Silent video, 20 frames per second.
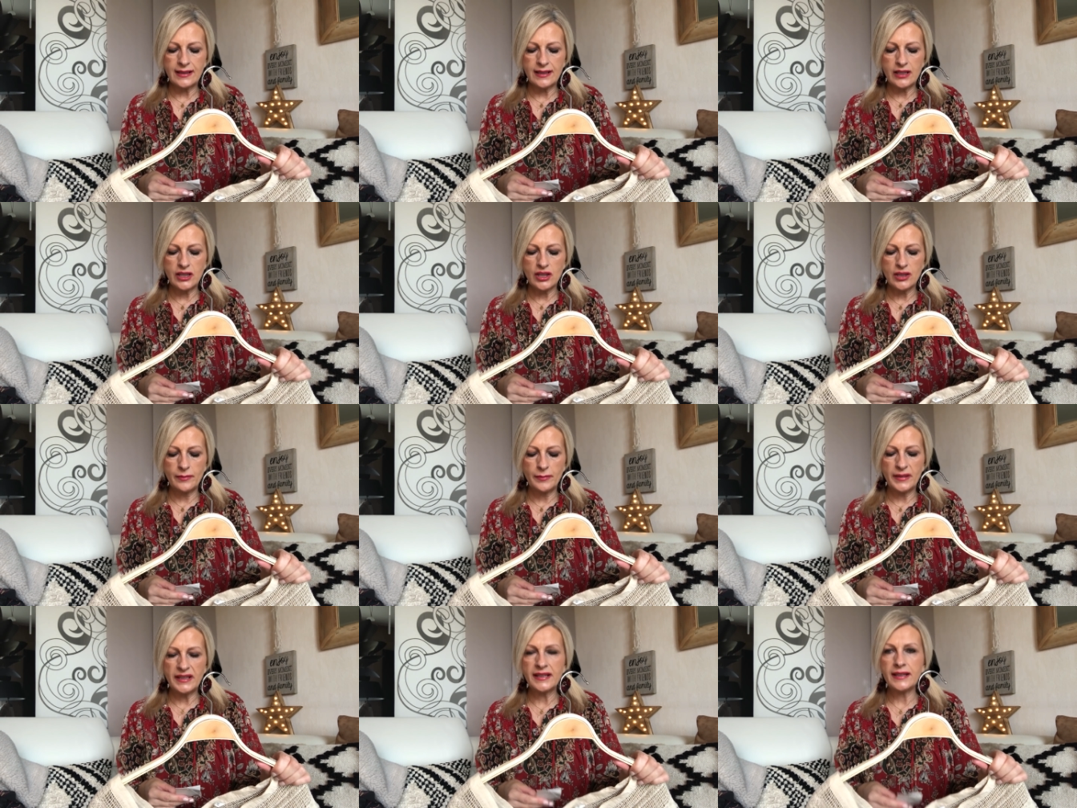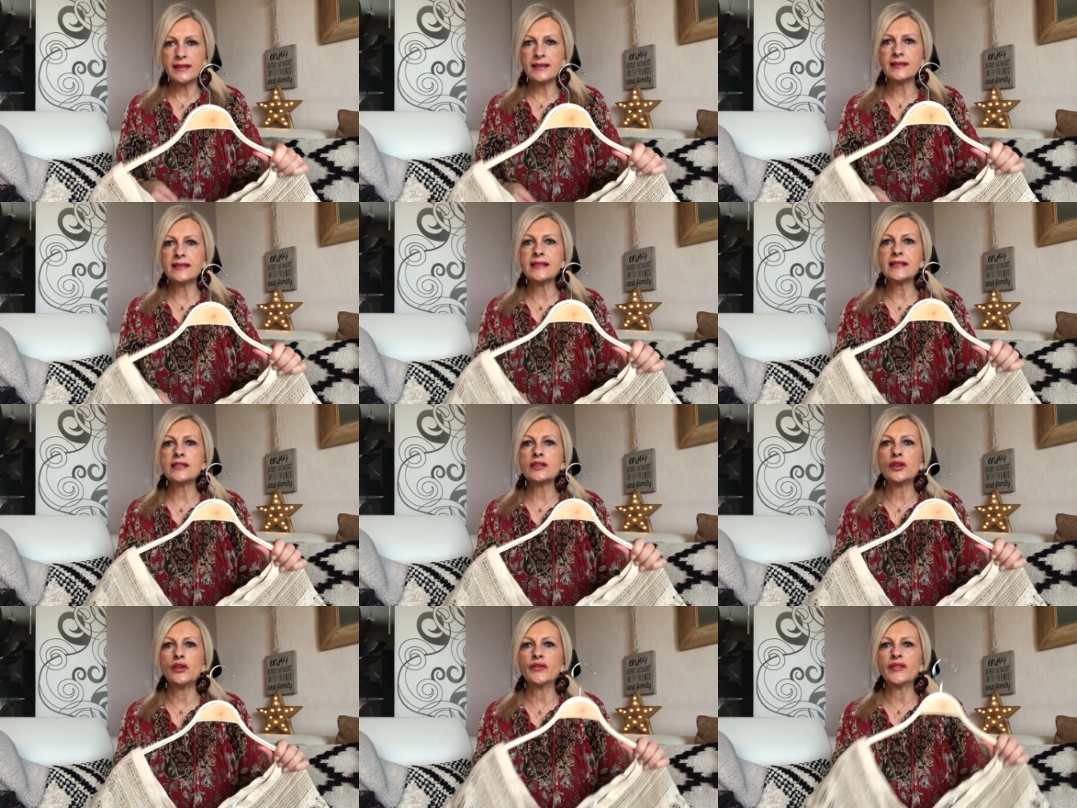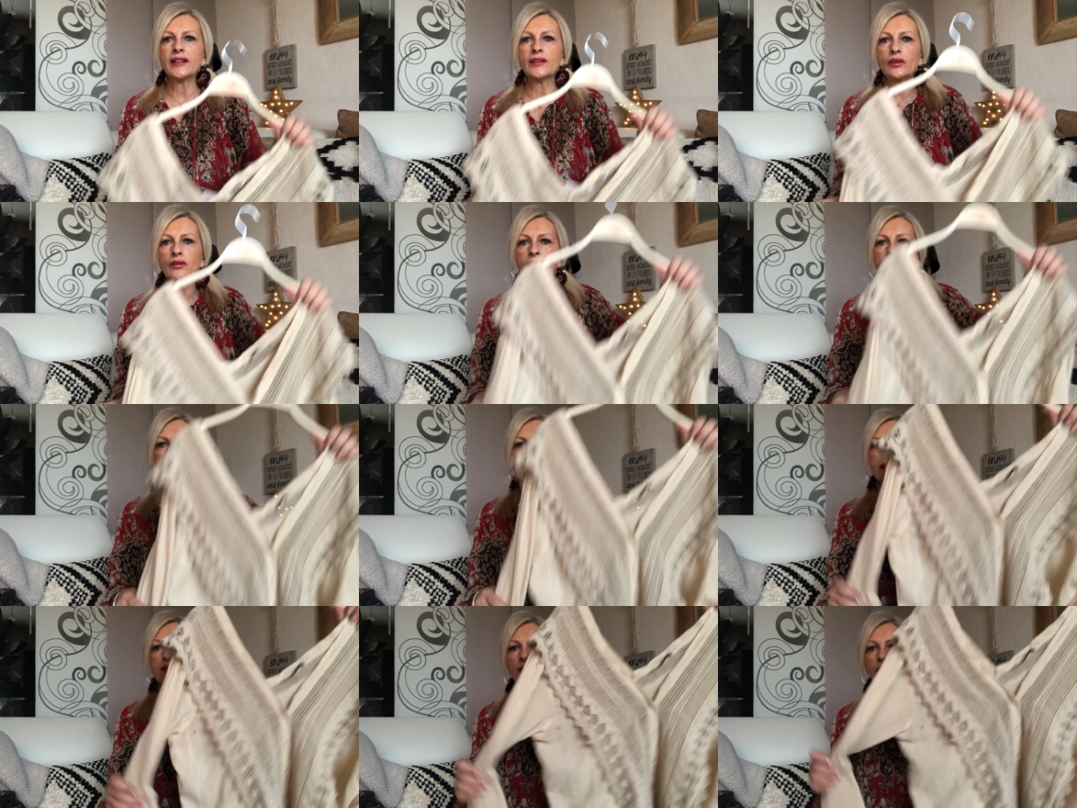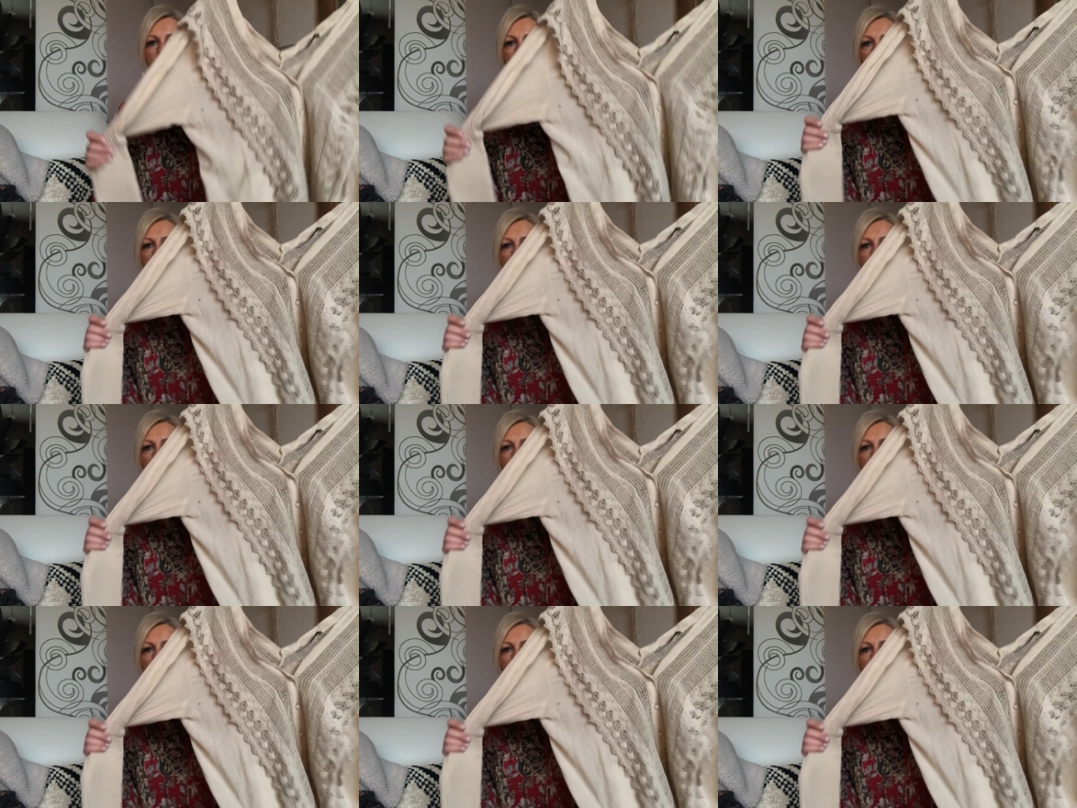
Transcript: et je l'ai payée 19,99.